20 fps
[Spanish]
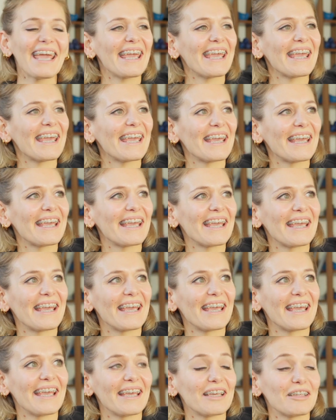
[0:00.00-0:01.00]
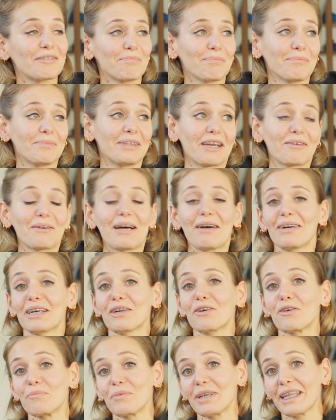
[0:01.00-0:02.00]
eh, trabajaba en
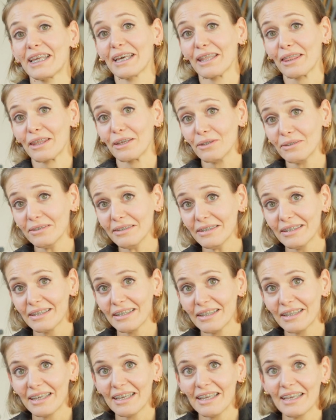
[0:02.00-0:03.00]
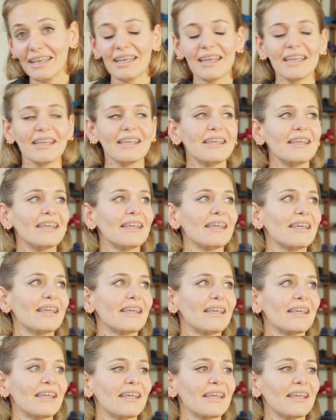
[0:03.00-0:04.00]
comunicación
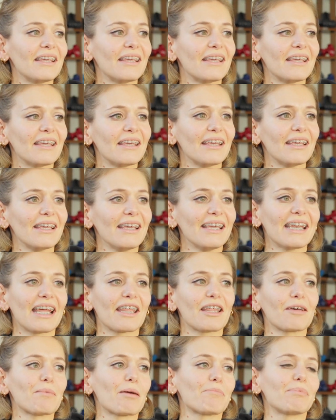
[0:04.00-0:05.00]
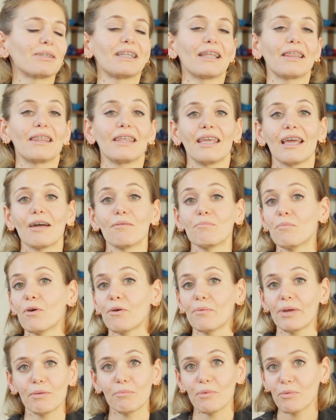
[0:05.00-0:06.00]
y, nada, me apetecía
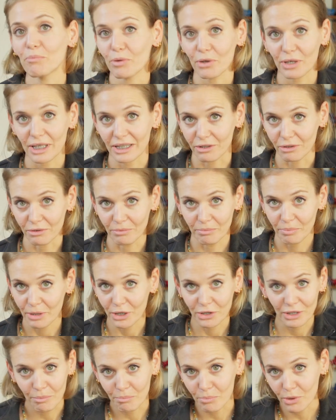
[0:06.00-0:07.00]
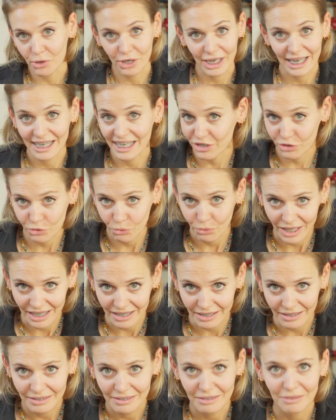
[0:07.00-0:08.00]
moverme un poquito, pero tampoco quería
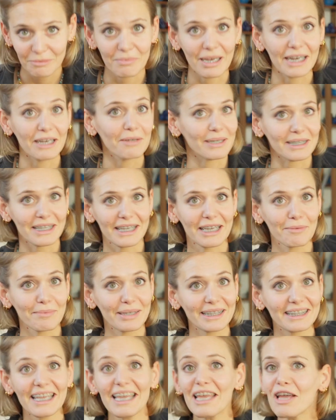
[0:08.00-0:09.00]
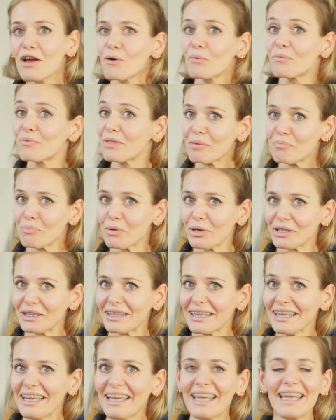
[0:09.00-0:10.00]
sudar, ¿vale? Básicamente un
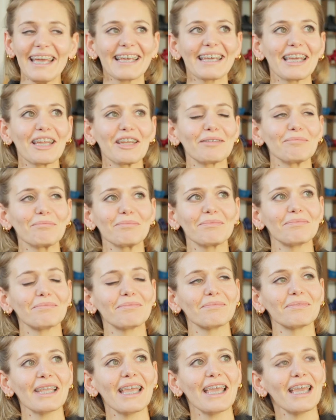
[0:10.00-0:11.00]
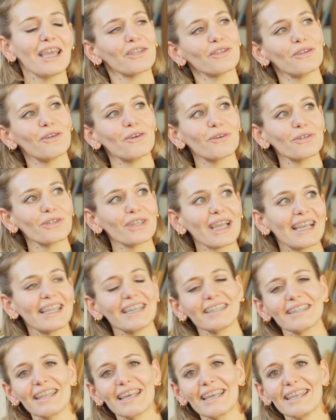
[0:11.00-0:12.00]
deporte que mm, yo
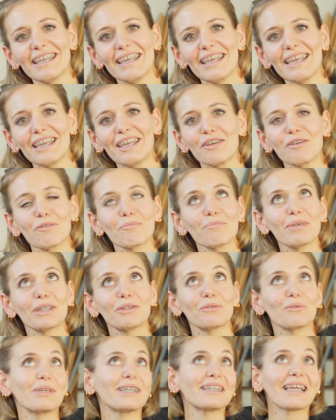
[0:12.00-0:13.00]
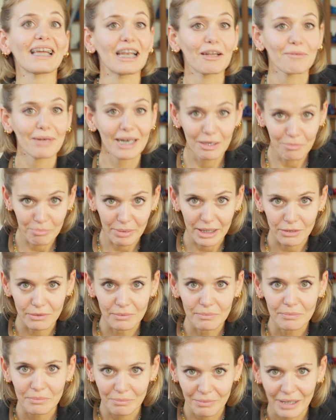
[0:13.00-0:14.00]
saliese de allí y no me tuviese que lavar el pelo,
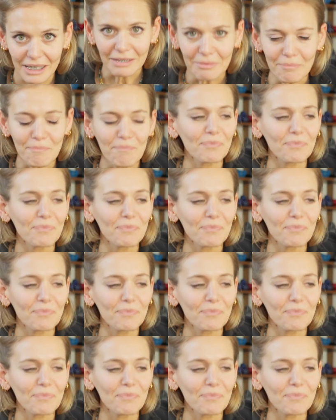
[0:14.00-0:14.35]
¿vale?